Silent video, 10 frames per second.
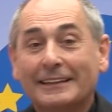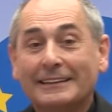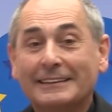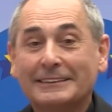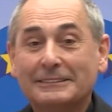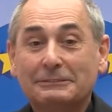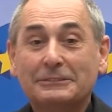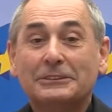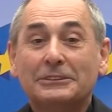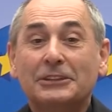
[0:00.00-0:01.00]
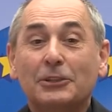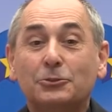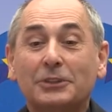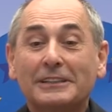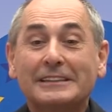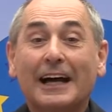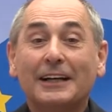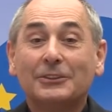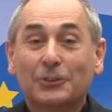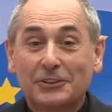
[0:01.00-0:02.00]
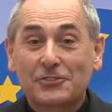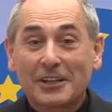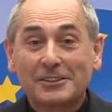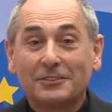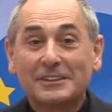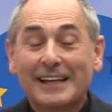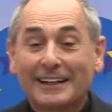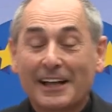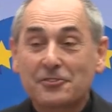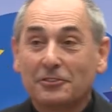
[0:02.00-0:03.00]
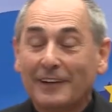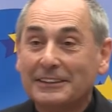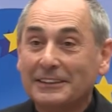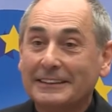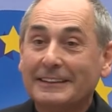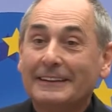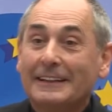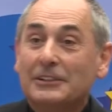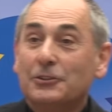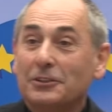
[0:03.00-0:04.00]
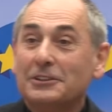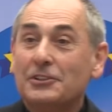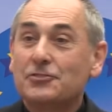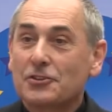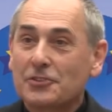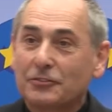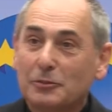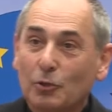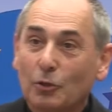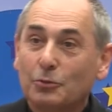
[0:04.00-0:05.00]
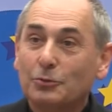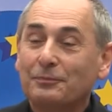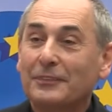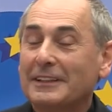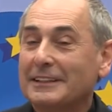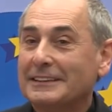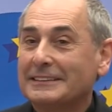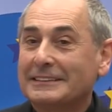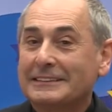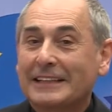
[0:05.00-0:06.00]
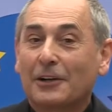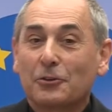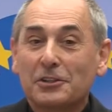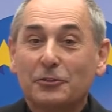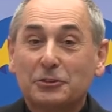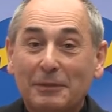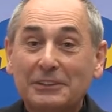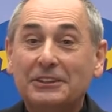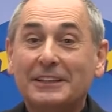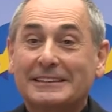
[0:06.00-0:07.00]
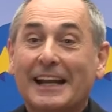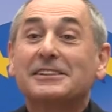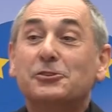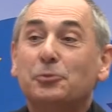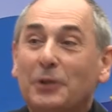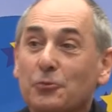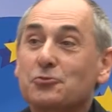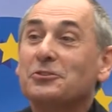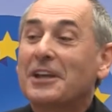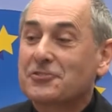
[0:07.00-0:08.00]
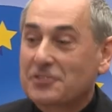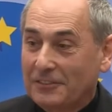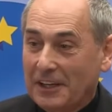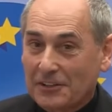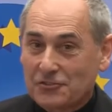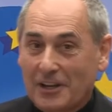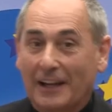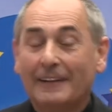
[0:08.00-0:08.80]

Y, dziękuję za dotychczasowe zaangażowanie. No i liczę, że w tym roku y, ta gorliwość będzie z racji jubileuszu jeszcze większa.